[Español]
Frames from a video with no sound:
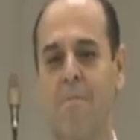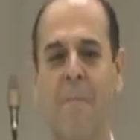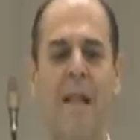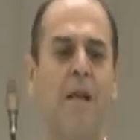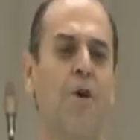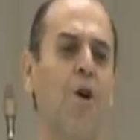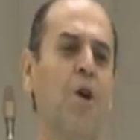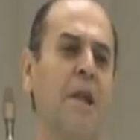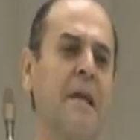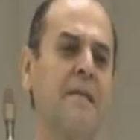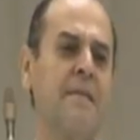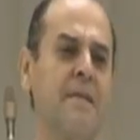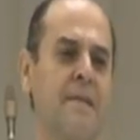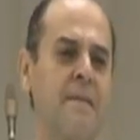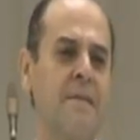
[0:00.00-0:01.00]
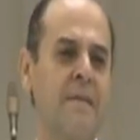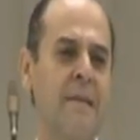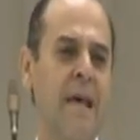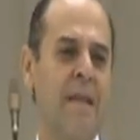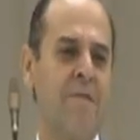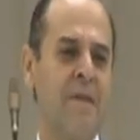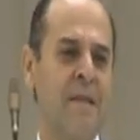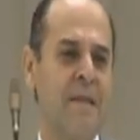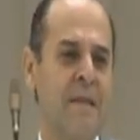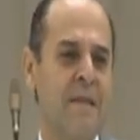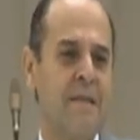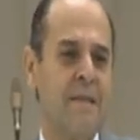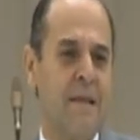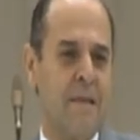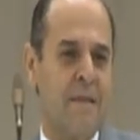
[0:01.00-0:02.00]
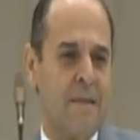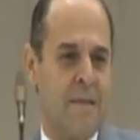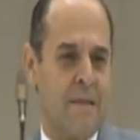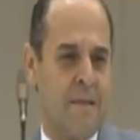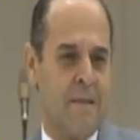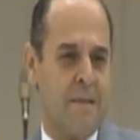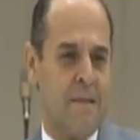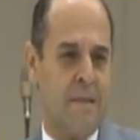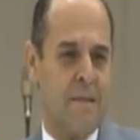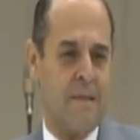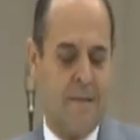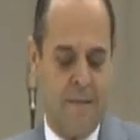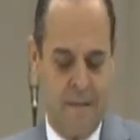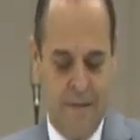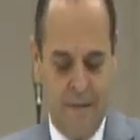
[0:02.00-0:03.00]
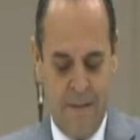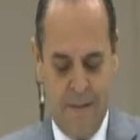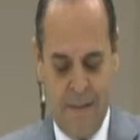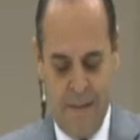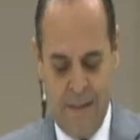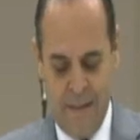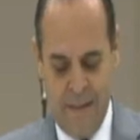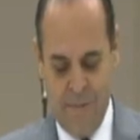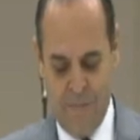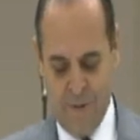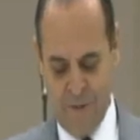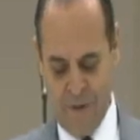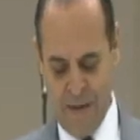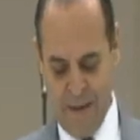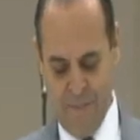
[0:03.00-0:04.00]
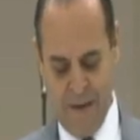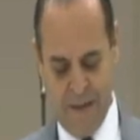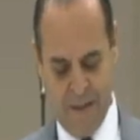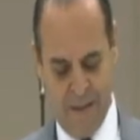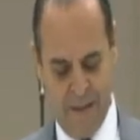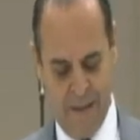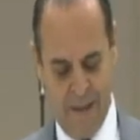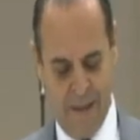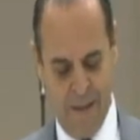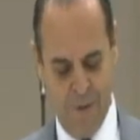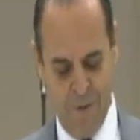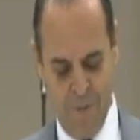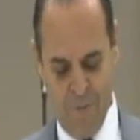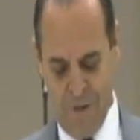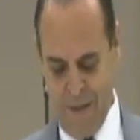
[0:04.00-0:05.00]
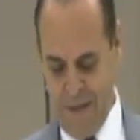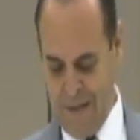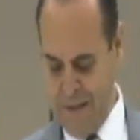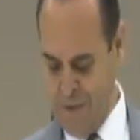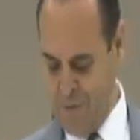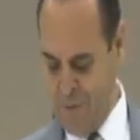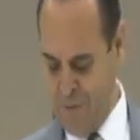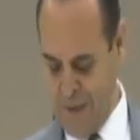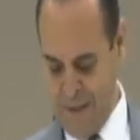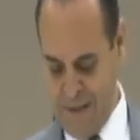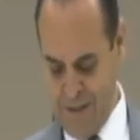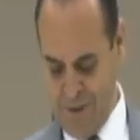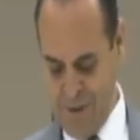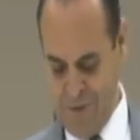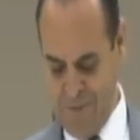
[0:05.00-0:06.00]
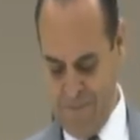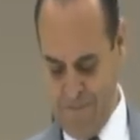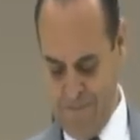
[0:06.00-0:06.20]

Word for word: Millones de adventistas que proclaman el nombre de Jesucristo.